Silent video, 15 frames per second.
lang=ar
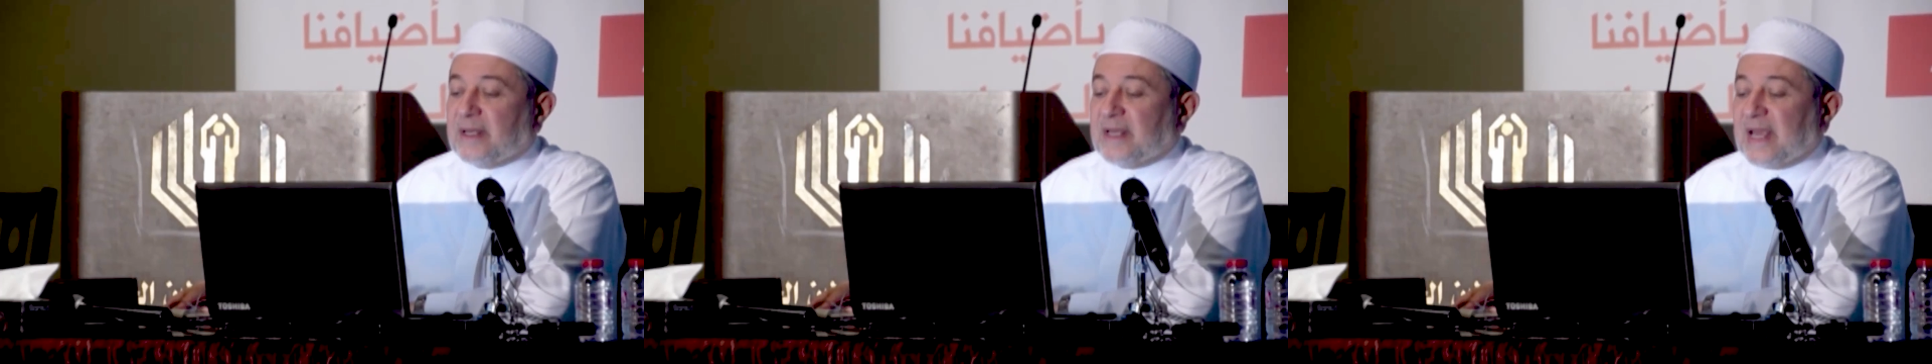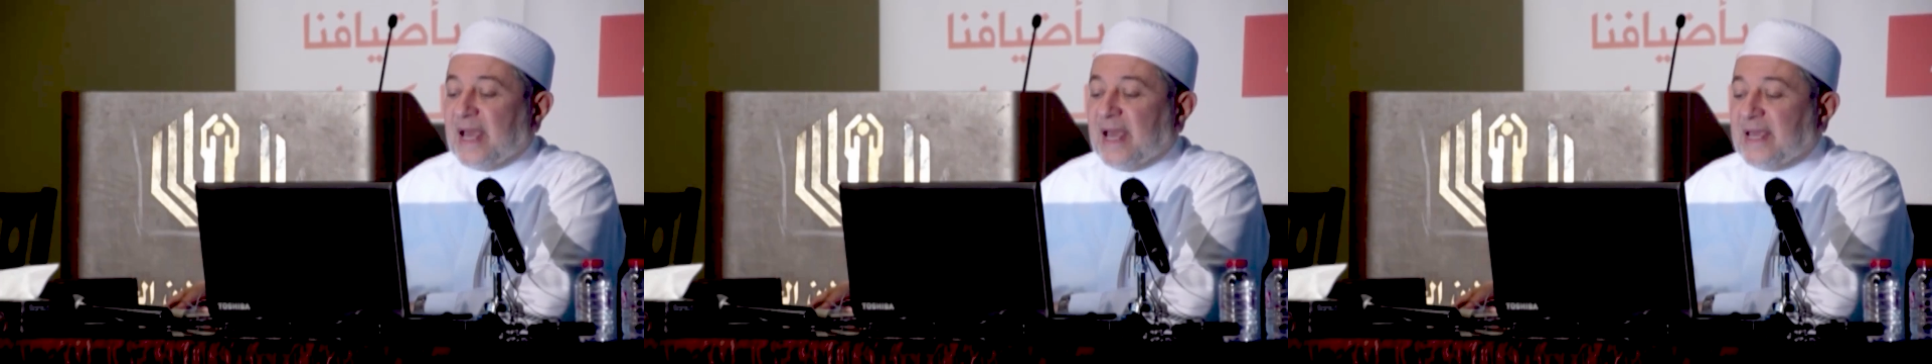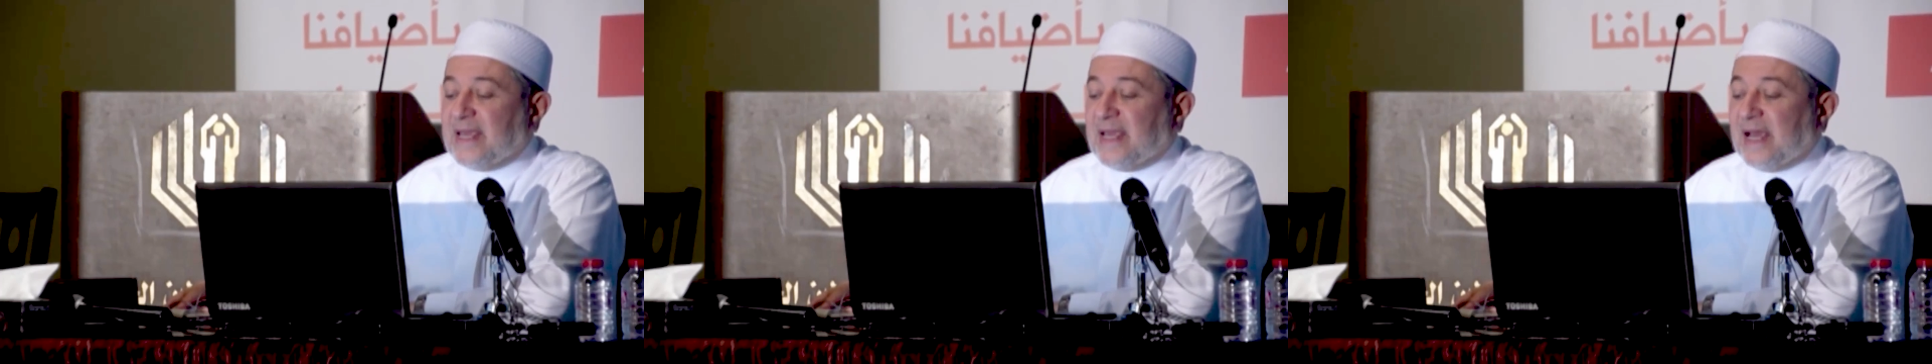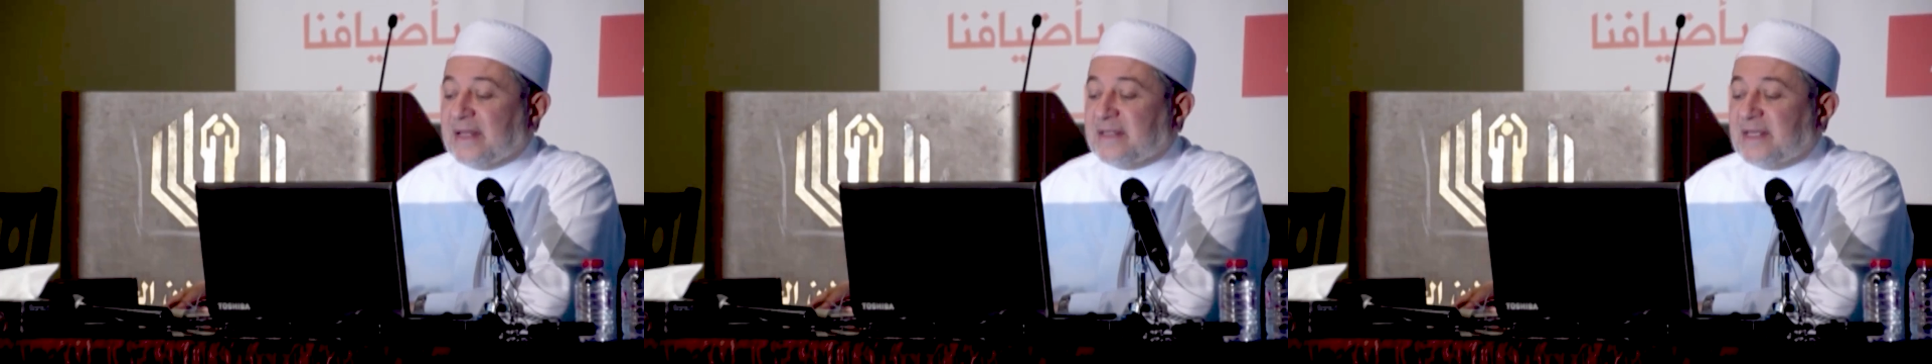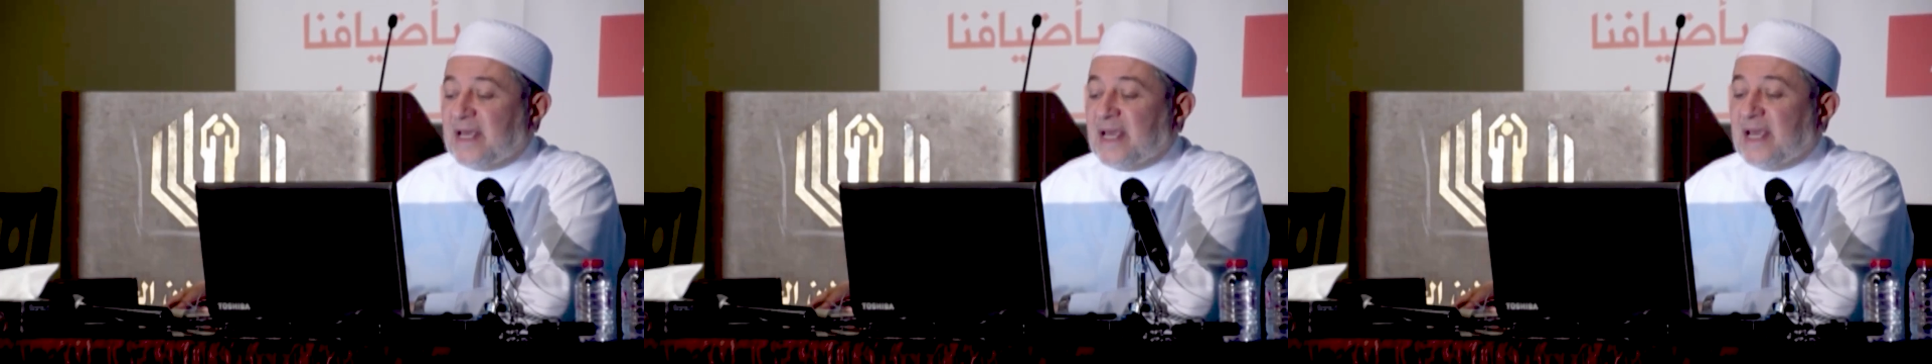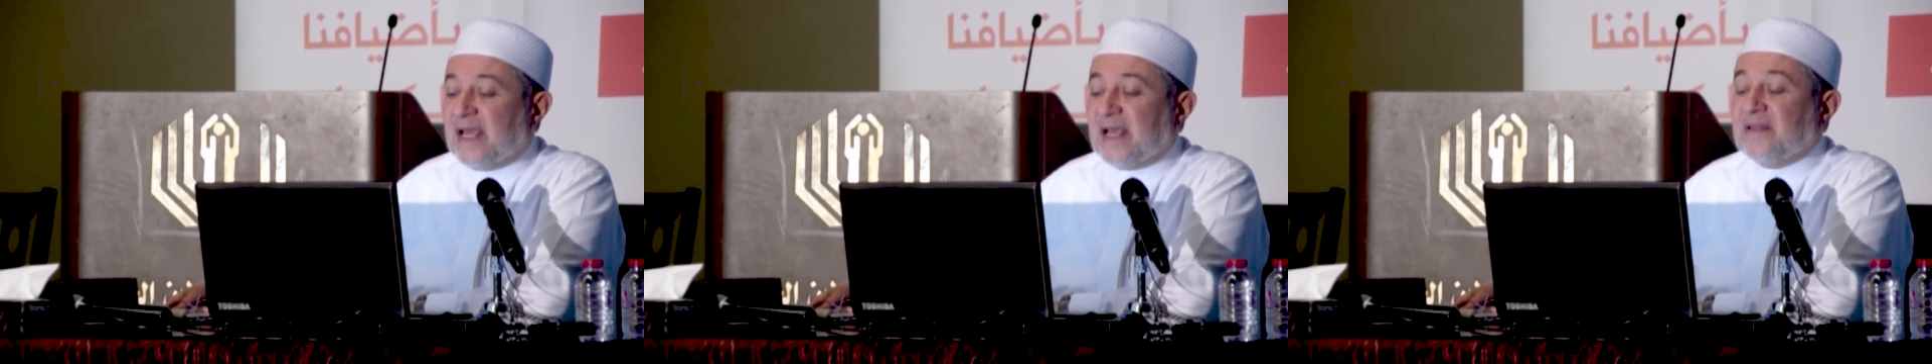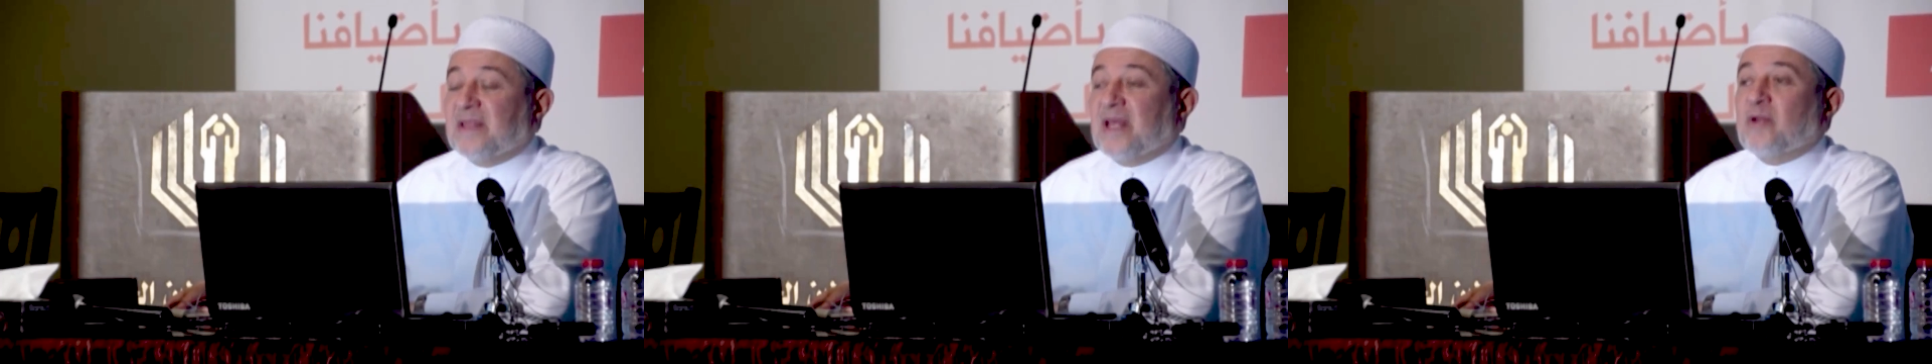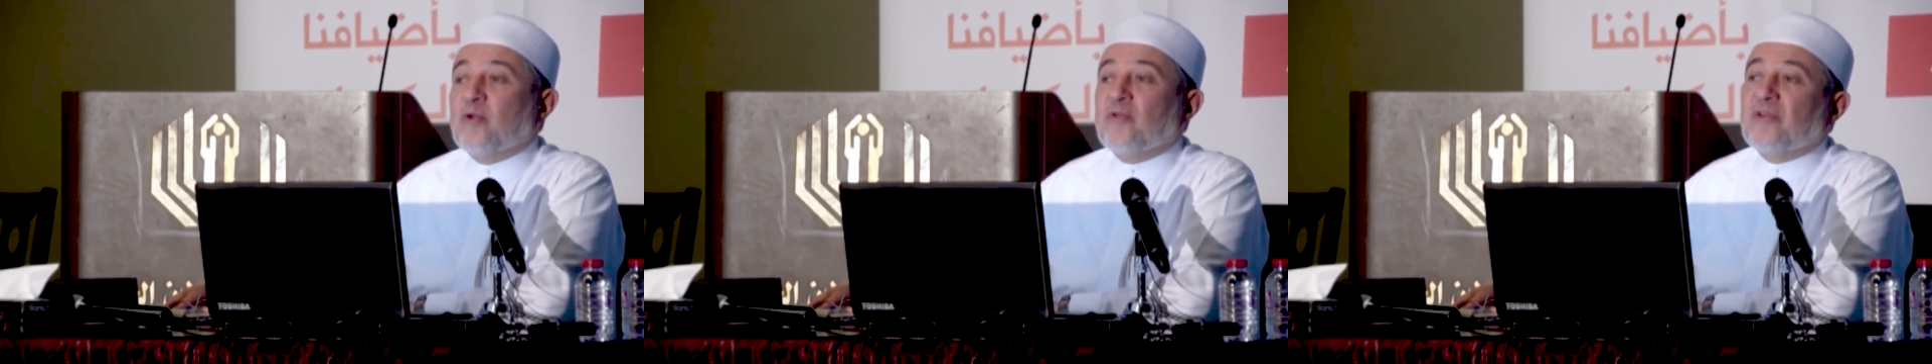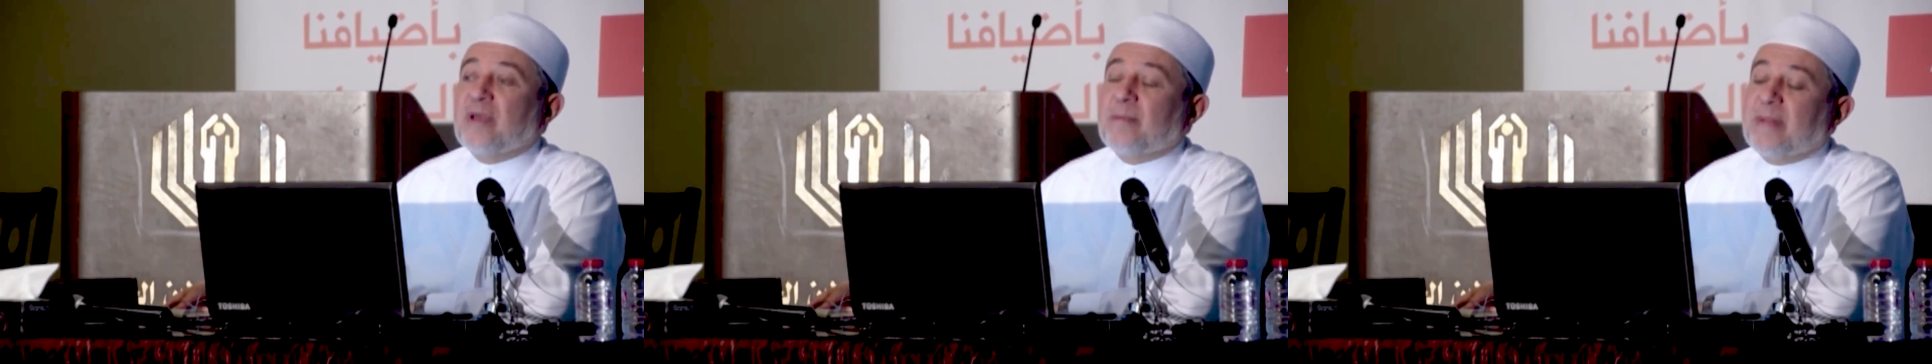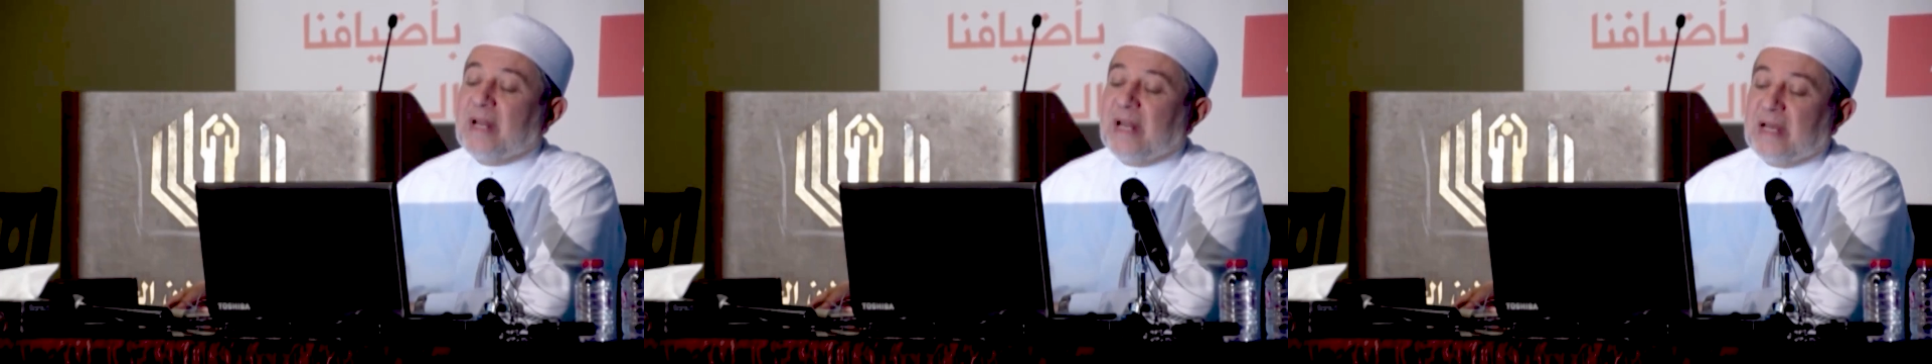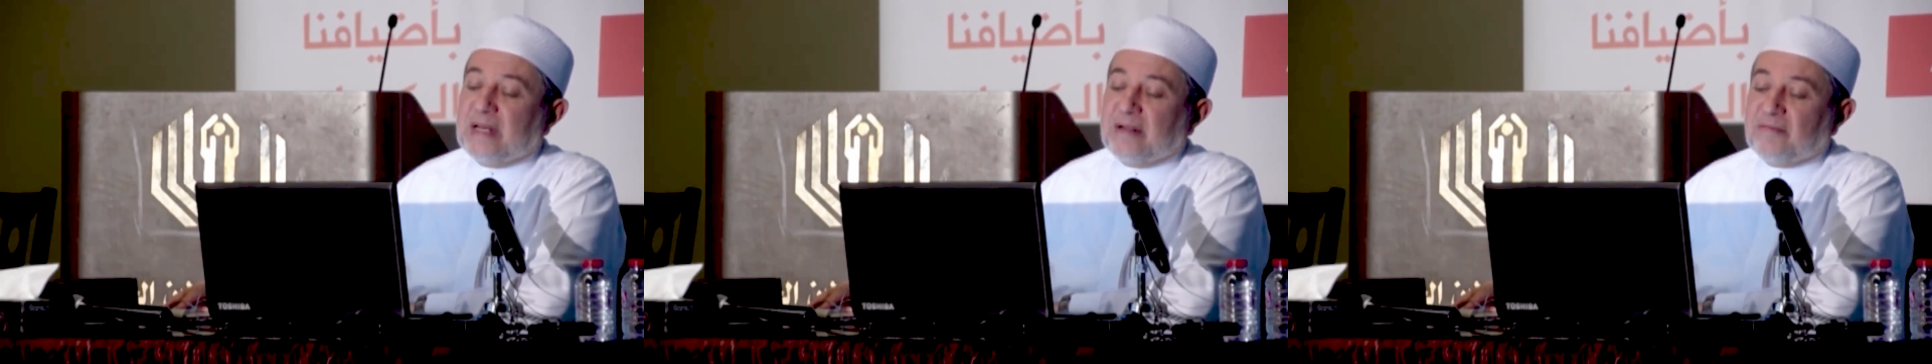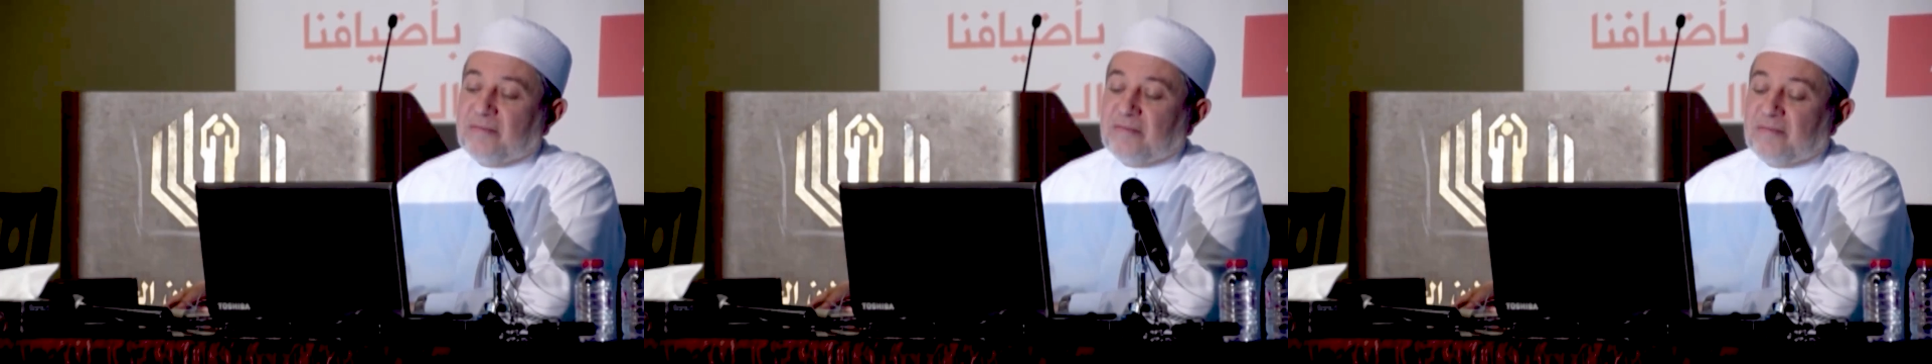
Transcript: كهيئته عند النطق بالألف